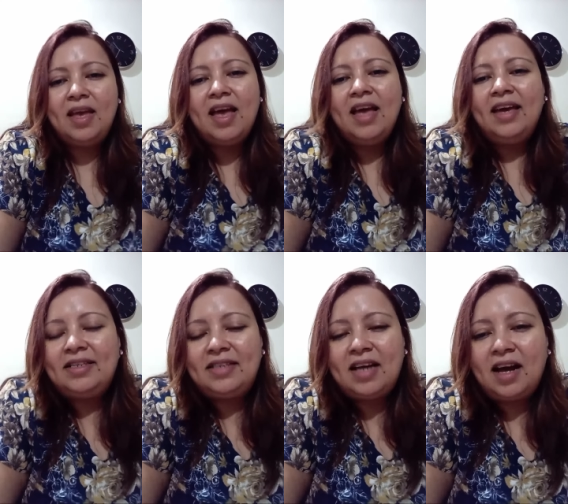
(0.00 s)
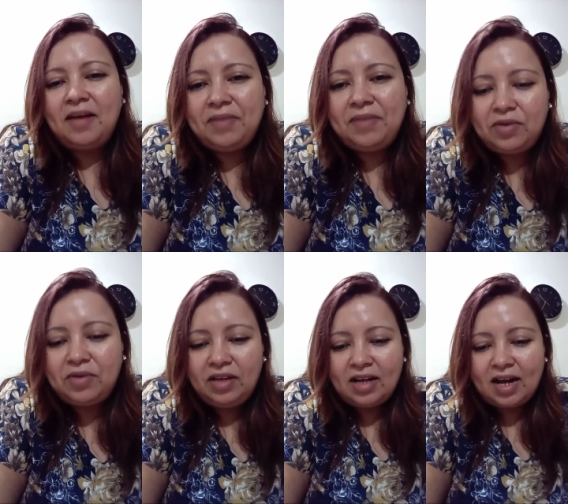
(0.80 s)
que se hagan
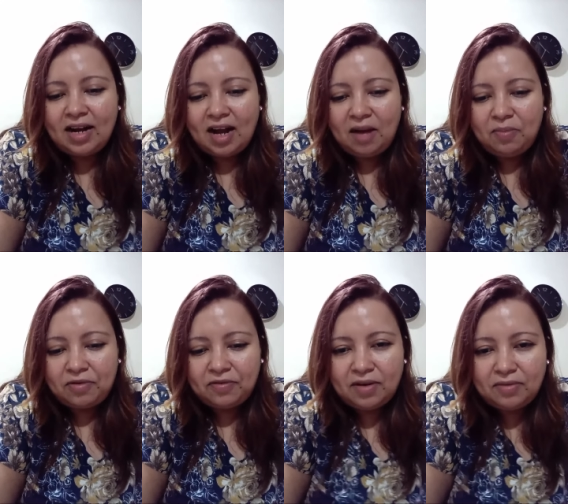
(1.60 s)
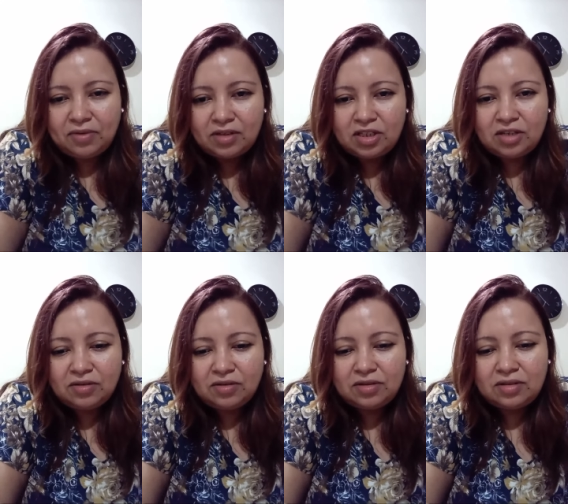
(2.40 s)
miembros del canal, por favor,
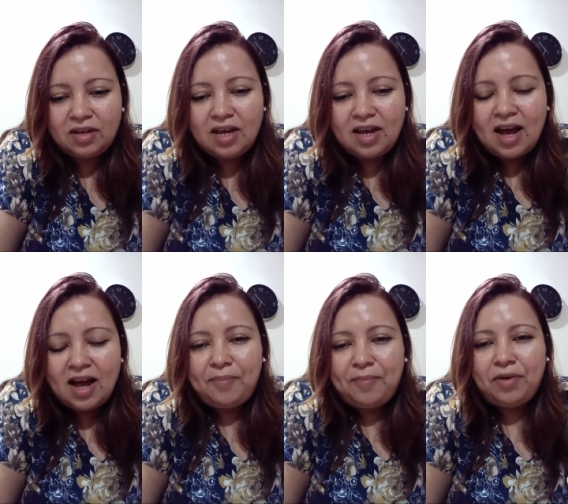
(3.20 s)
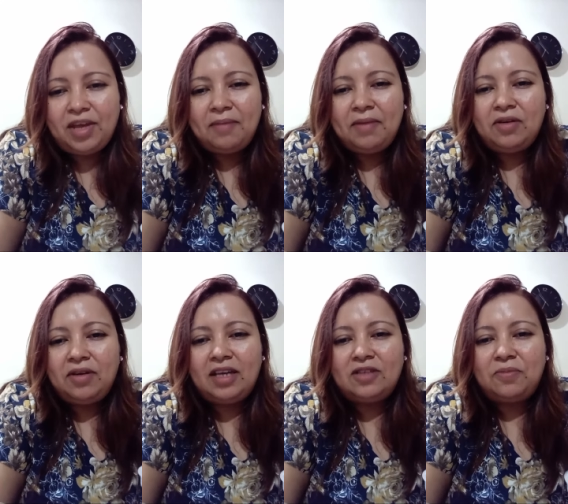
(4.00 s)
chicos. Apóyenme
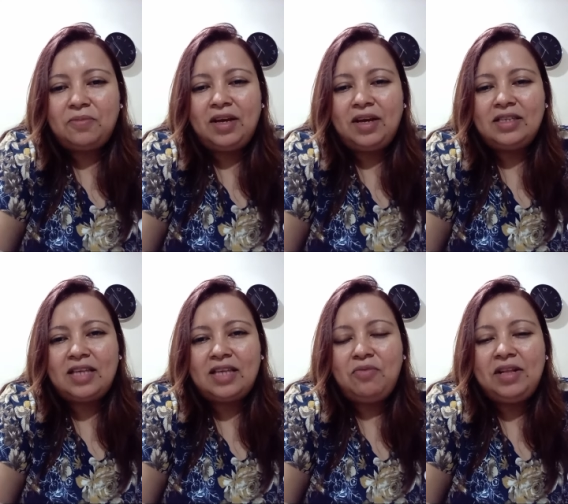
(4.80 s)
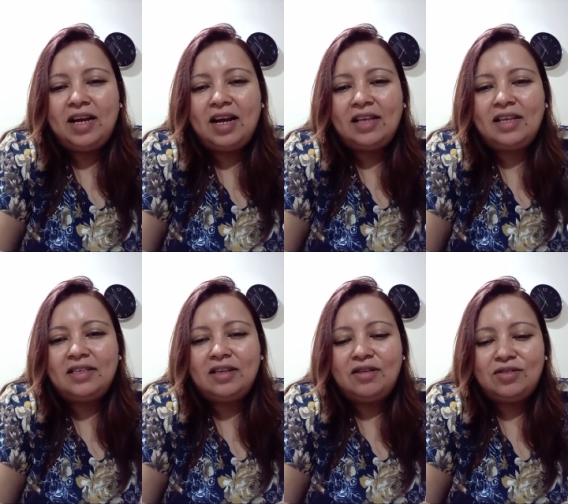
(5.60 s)
con eso. En este humilde canal
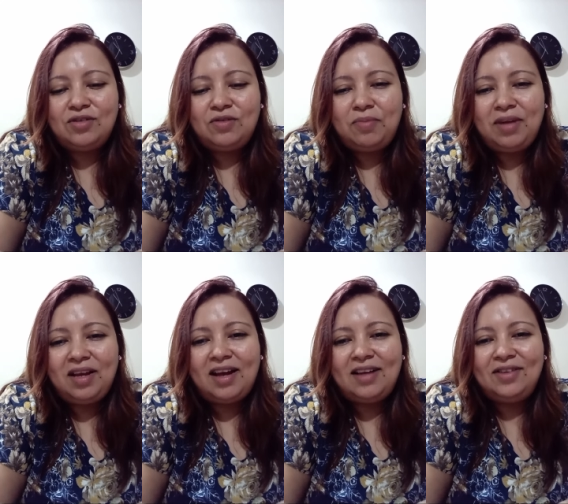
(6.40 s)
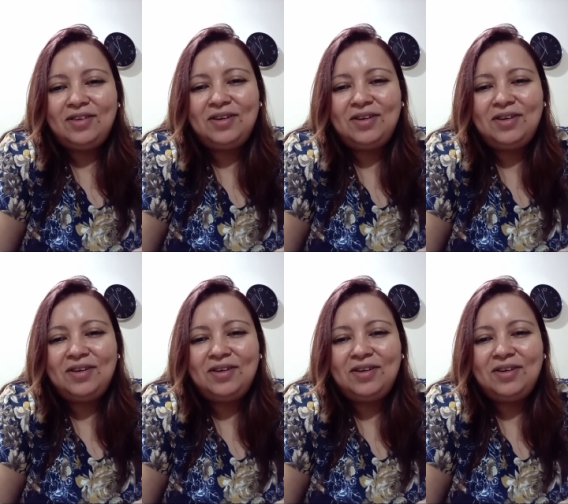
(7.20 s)
se lo estoy suplicando.